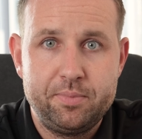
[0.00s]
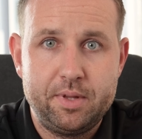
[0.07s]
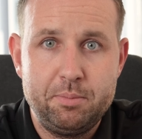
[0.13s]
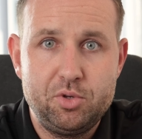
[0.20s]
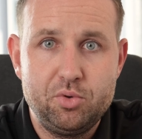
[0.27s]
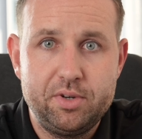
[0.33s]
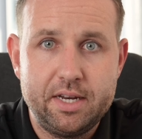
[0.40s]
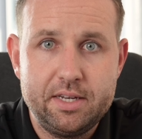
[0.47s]

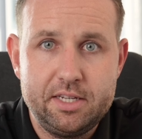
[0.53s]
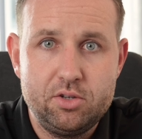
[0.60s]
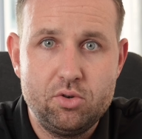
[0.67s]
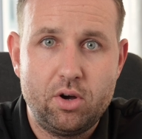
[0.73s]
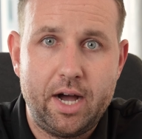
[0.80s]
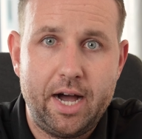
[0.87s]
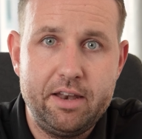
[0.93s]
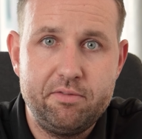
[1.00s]
Damit du dann nicht
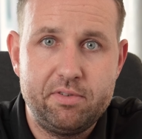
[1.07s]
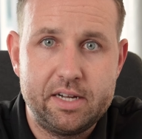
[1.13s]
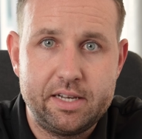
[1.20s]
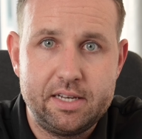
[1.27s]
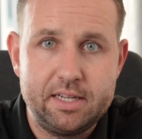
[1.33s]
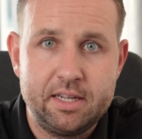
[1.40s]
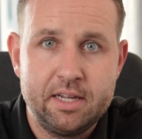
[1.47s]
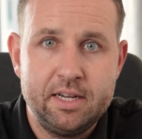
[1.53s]
noch
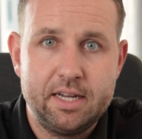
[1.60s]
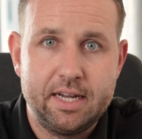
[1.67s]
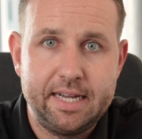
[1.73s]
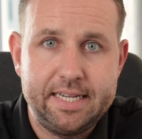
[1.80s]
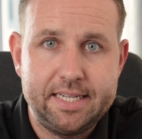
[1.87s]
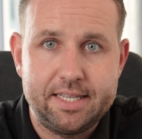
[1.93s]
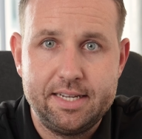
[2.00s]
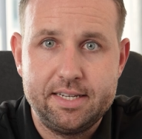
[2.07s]
anwaltlich,
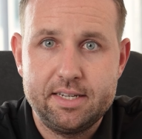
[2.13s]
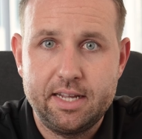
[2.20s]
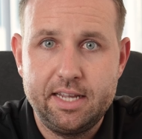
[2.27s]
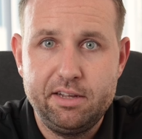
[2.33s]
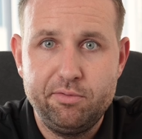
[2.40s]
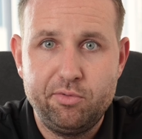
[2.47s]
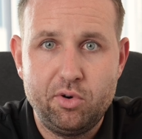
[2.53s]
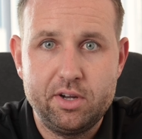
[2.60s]
rechtlich
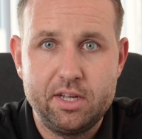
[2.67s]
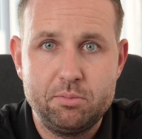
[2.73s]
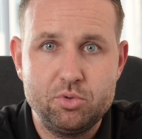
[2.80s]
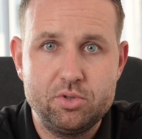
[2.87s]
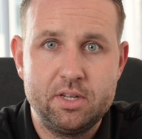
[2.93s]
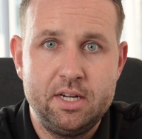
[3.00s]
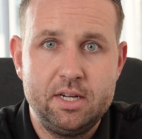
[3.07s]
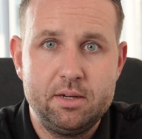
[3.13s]
dagegen vorgehen musst,